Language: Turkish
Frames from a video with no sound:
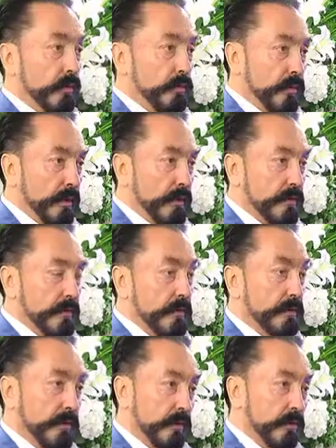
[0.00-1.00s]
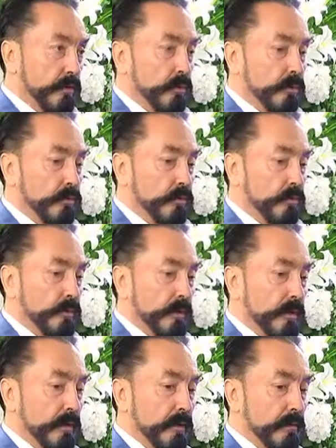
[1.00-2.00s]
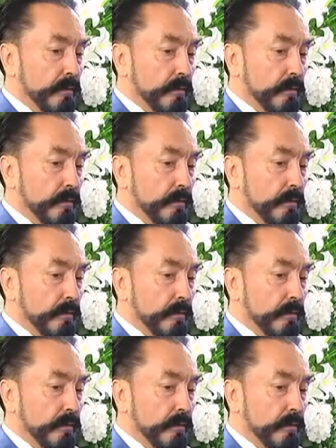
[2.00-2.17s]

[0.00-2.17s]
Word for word: duyarsızlık ne kadar korkunç bir şey ya. Evet.